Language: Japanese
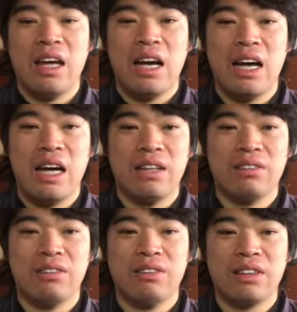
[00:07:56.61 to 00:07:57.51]
あ
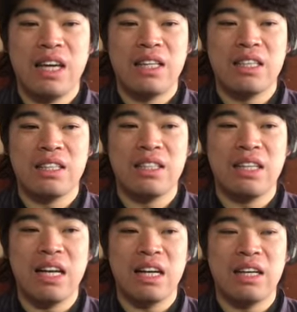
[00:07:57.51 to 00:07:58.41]
の、警察
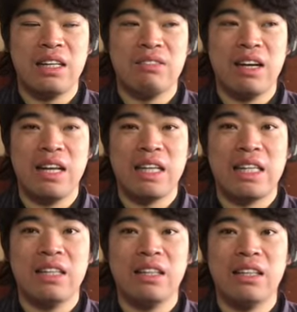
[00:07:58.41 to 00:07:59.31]
になんか言われ、
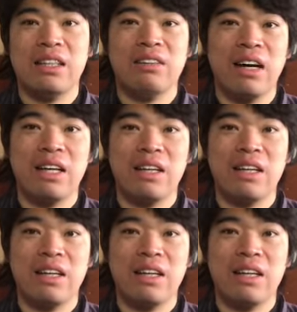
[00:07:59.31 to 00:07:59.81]
言われ